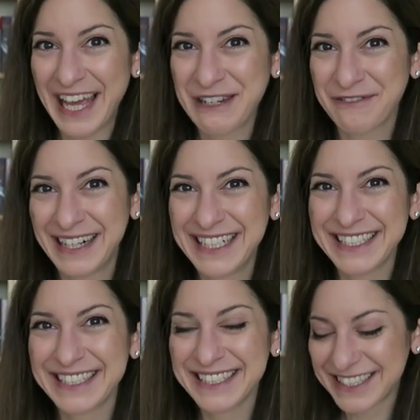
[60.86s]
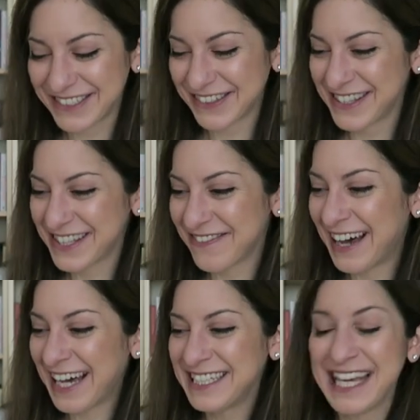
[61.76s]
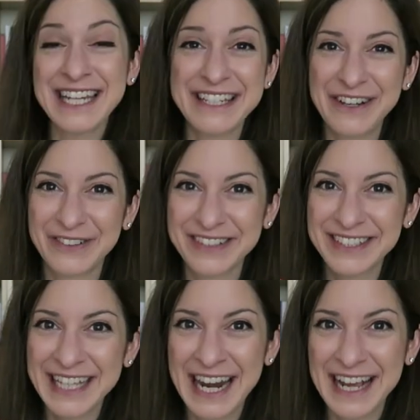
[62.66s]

entfaltete, und zwar die Entdeckung der